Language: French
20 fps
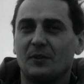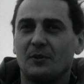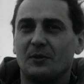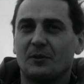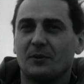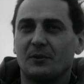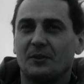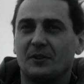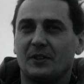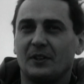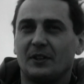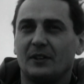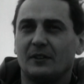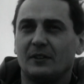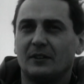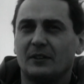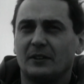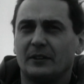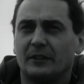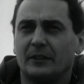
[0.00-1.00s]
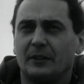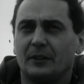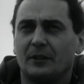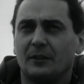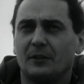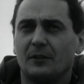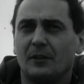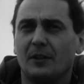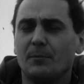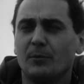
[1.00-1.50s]
du côté
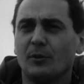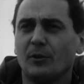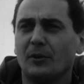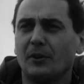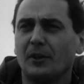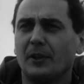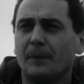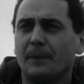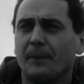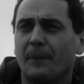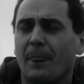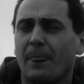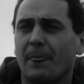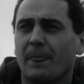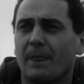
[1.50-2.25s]
de Libourne.